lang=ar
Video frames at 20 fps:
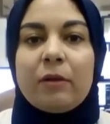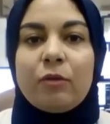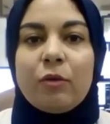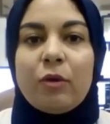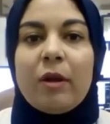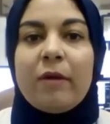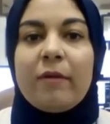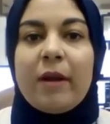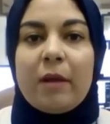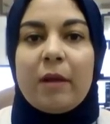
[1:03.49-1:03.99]

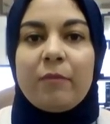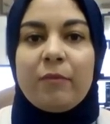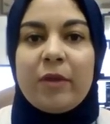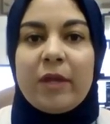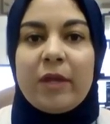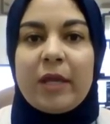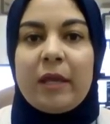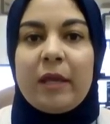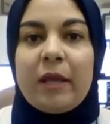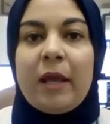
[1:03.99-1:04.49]
الدولار
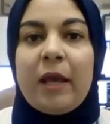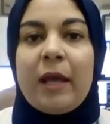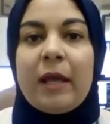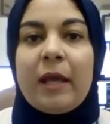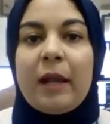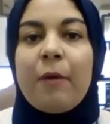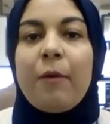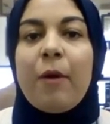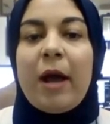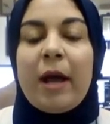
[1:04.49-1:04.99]
الامريكي
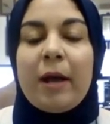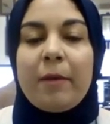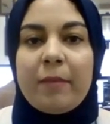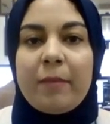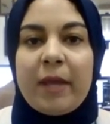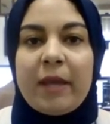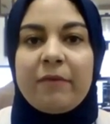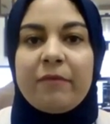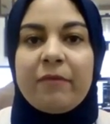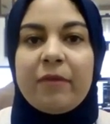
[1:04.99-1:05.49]
نوعا
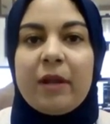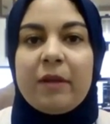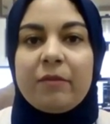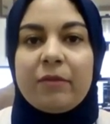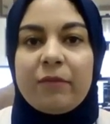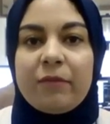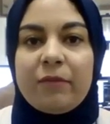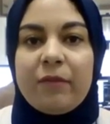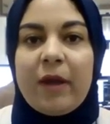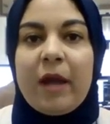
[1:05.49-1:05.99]
ما في
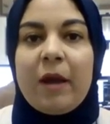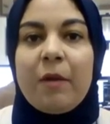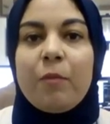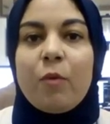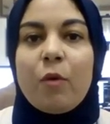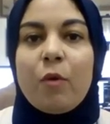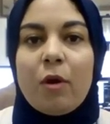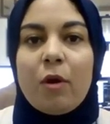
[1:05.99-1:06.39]
الارتفاع